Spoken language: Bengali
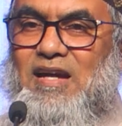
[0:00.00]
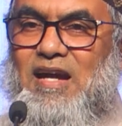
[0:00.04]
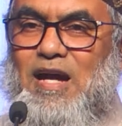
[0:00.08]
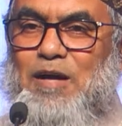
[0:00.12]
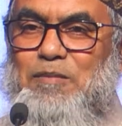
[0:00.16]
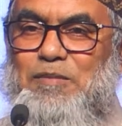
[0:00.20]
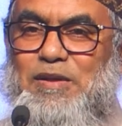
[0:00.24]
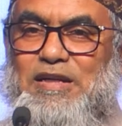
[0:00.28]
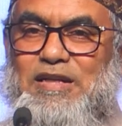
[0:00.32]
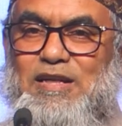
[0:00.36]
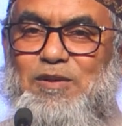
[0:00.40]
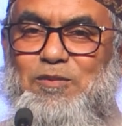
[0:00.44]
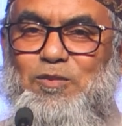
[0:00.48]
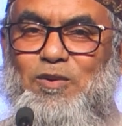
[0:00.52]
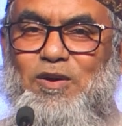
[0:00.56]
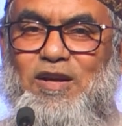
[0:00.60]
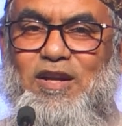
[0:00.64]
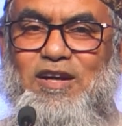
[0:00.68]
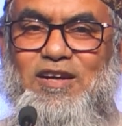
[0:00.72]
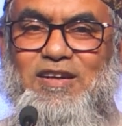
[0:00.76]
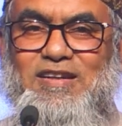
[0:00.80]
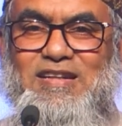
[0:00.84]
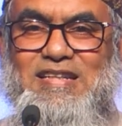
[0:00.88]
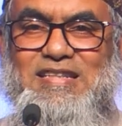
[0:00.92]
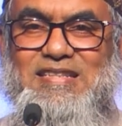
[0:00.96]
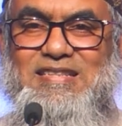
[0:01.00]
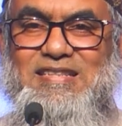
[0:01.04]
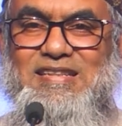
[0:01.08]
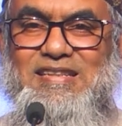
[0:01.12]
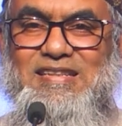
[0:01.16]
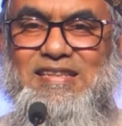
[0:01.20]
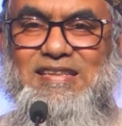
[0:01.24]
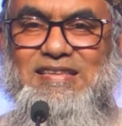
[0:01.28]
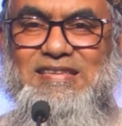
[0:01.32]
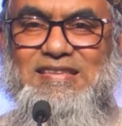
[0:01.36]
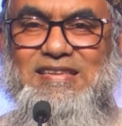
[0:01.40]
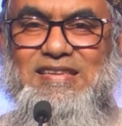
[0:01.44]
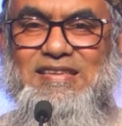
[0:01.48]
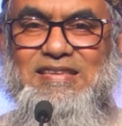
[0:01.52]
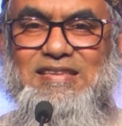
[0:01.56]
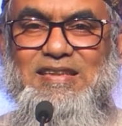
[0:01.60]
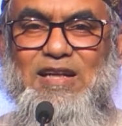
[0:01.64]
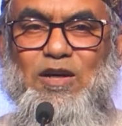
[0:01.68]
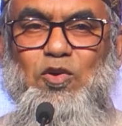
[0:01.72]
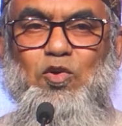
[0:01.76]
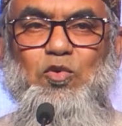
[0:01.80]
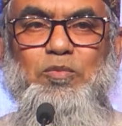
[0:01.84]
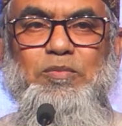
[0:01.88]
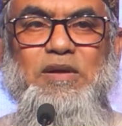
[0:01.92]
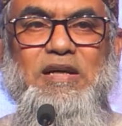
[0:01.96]
আমাকে বলা হয়েছে যে
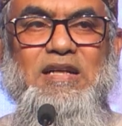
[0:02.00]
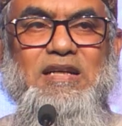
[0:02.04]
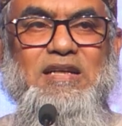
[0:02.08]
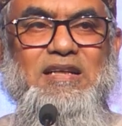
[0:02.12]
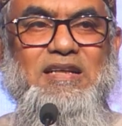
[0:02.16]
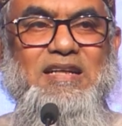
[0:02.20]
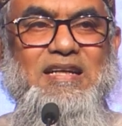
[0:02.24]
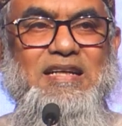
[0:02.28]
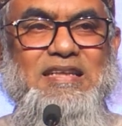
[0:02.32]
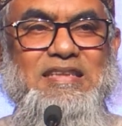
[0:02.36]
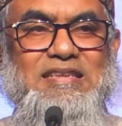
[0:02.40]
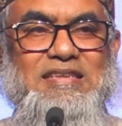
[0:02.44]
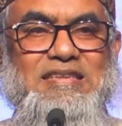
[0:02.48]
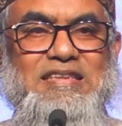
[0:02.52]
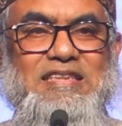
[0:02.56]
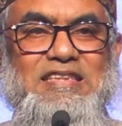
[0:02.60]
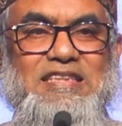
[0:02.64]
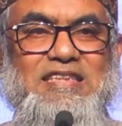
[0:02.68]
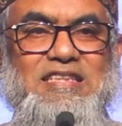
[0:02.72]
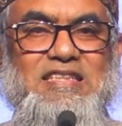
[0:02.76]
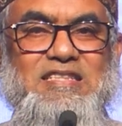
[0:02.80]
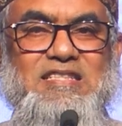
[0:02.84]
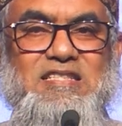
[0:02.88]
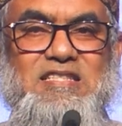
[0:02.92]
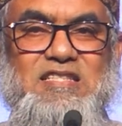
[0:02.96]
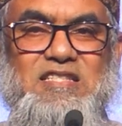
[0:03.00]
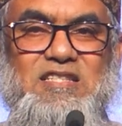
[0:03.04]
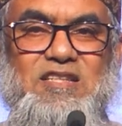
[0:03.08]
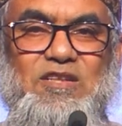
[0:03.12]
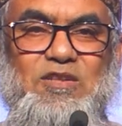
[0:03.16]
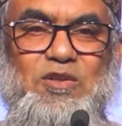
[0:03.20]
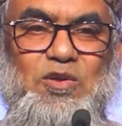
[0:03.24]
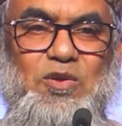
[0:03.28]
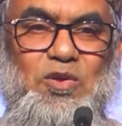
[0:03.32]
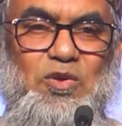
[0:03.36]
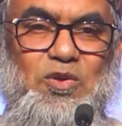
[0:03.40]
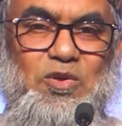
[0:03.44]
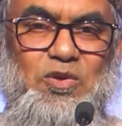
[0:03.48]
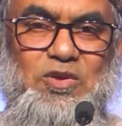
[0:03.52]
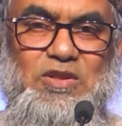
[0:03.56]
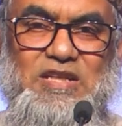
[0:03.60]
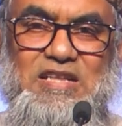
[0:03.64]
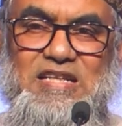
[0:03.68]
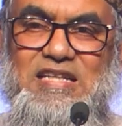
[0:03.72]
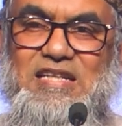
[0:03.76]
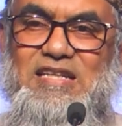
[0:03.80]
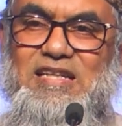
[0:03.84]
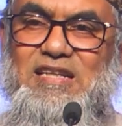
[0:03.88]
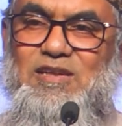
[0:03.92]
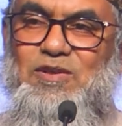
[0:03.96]
তাওবার কন্ডিশনসগুলো
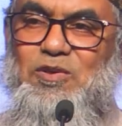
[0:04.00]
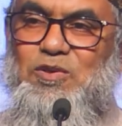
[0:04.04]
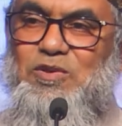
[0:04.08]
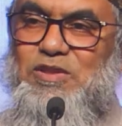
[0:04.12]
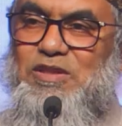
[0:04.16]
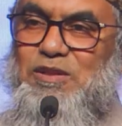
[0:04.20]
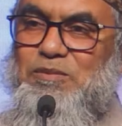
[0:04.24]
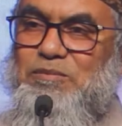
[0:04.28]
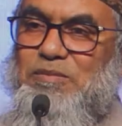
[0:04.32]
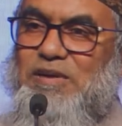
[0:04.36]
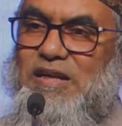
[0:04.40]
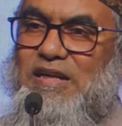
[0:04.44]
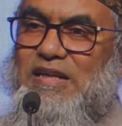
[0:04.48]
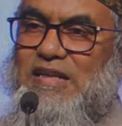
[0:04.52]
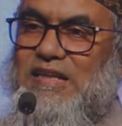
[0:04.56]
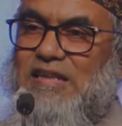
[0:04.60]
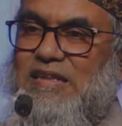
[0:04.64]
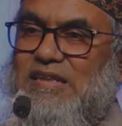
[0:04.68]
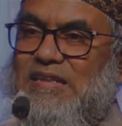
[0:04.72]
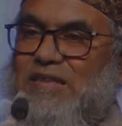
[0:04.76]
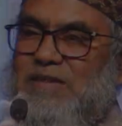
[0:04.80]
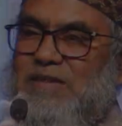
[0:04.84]
কি কি হতে পারে